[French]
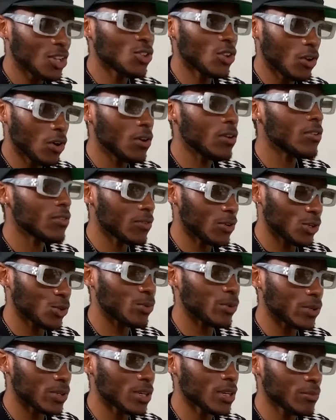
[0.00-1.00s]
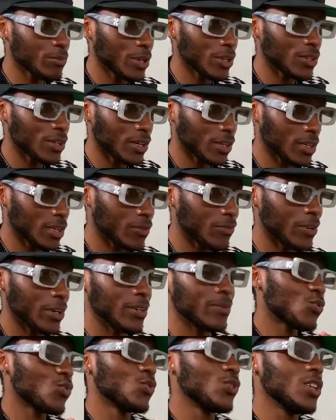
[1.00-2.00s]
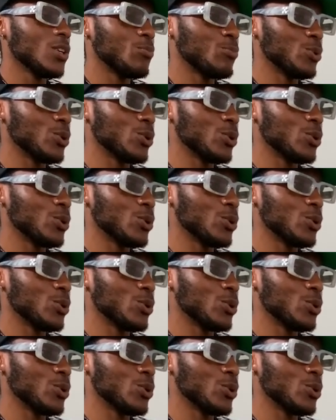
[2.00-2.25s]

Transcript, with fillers: Non, franchement, ça va bien t'aller. tout dépend